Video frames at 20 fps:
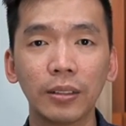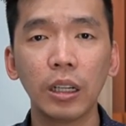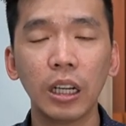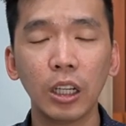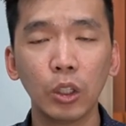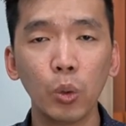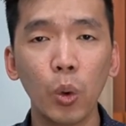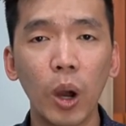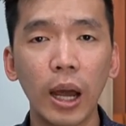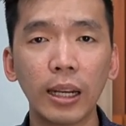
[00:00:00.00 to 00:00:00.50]

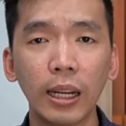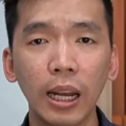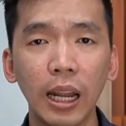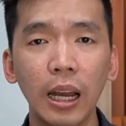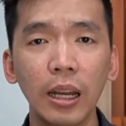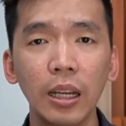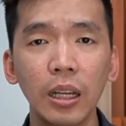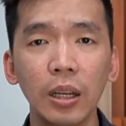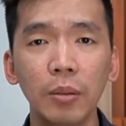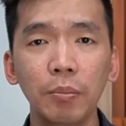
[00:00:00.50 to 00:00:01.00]
Kedua
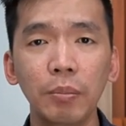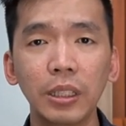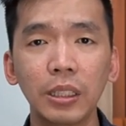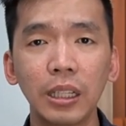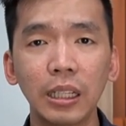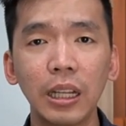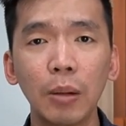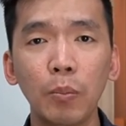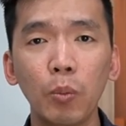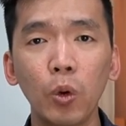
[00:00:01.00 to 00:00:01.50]
adalah
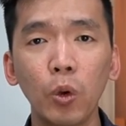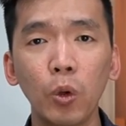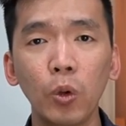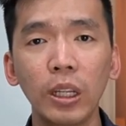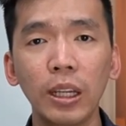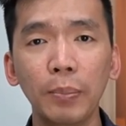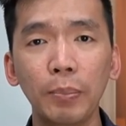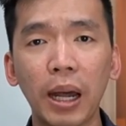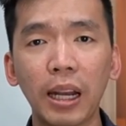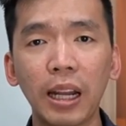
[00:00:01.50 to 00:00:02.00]
misalnya bulu
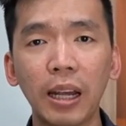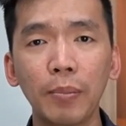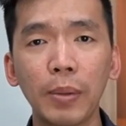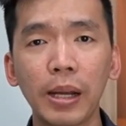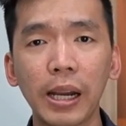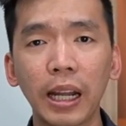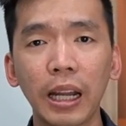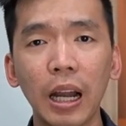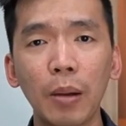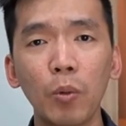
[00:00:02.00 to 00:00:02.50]
di badan
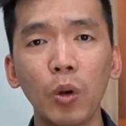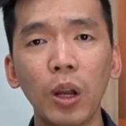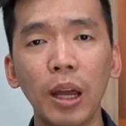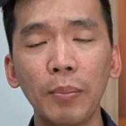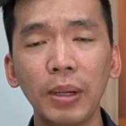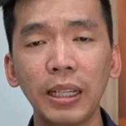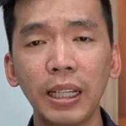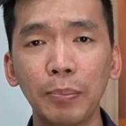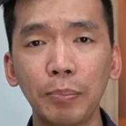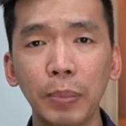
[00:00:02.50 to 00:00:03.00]
mereka mulai
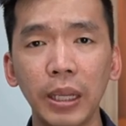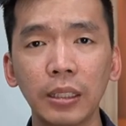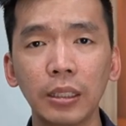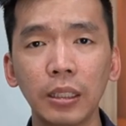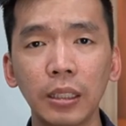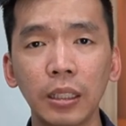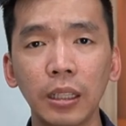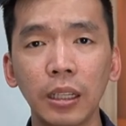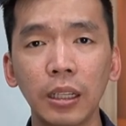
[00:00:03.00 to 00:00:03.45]
menipis